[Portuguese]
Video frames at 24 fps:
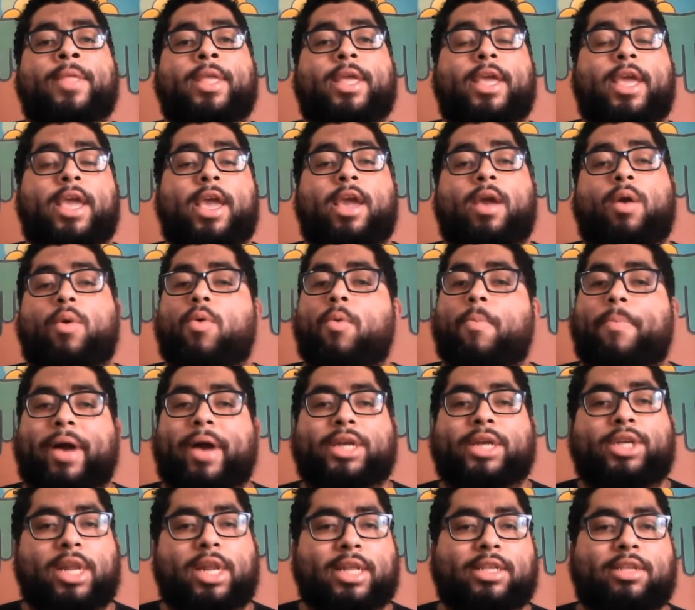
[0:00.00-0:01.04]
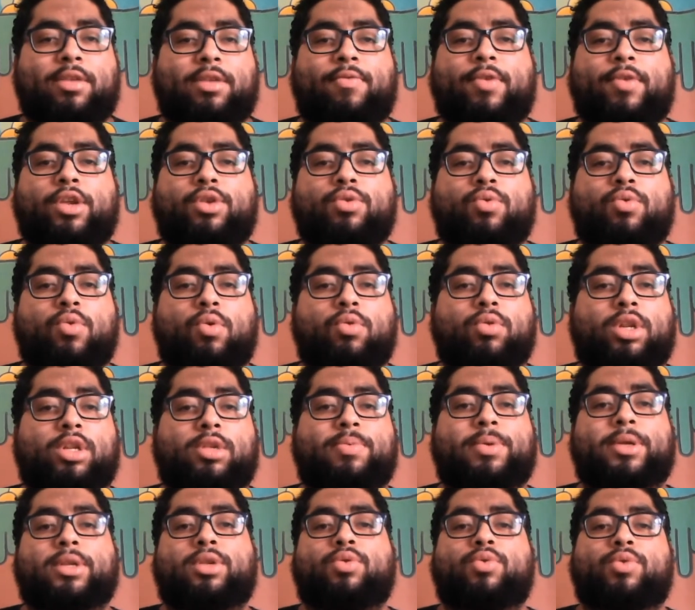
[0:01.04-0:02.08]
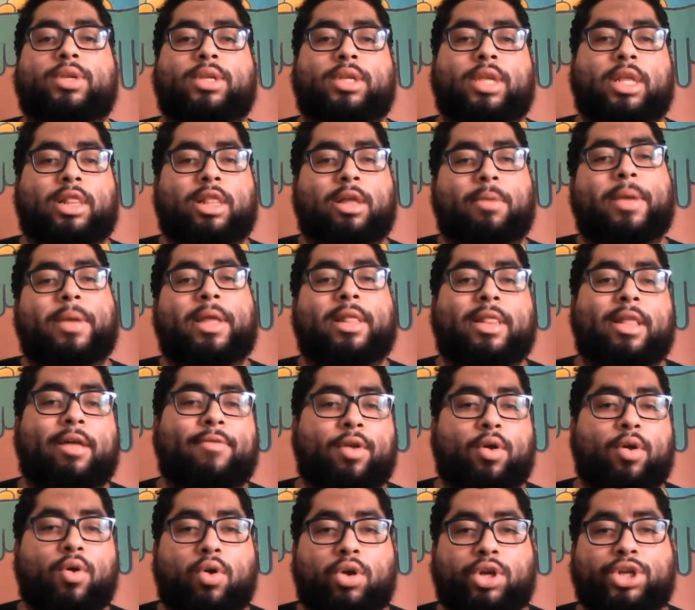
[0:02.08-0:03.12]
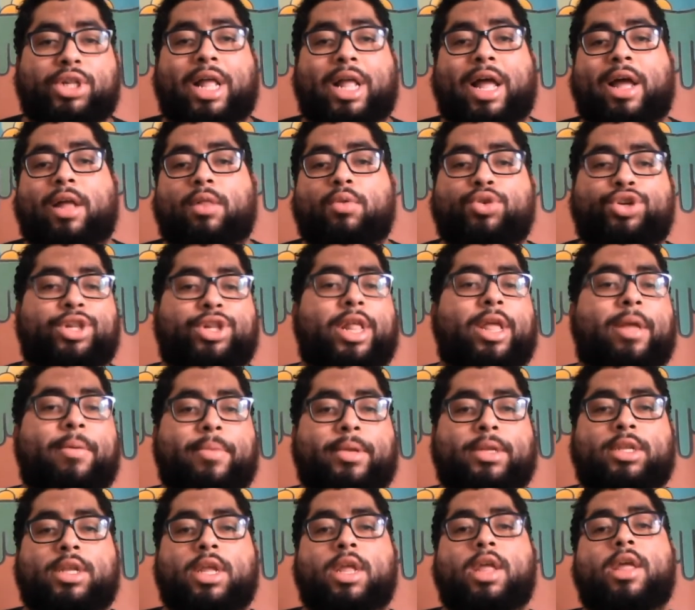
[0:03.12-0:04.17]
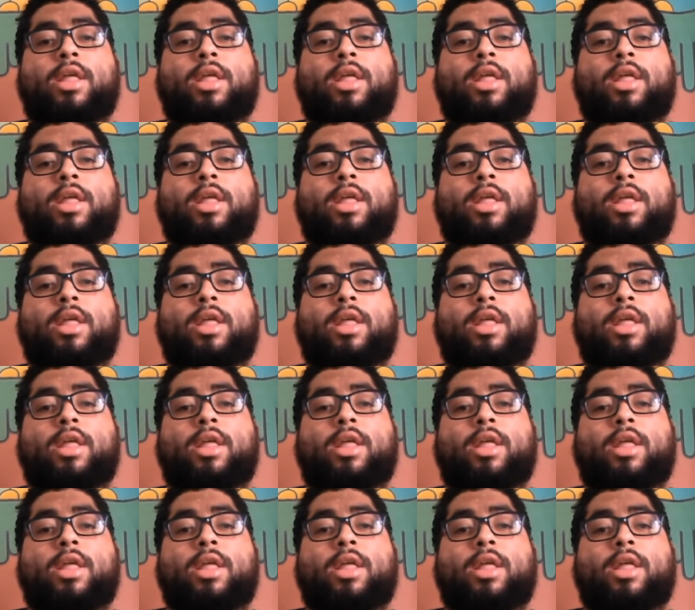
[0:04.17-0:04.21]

E compartilhe esse vídeo com outras pessoas que também devem gostar dos temas,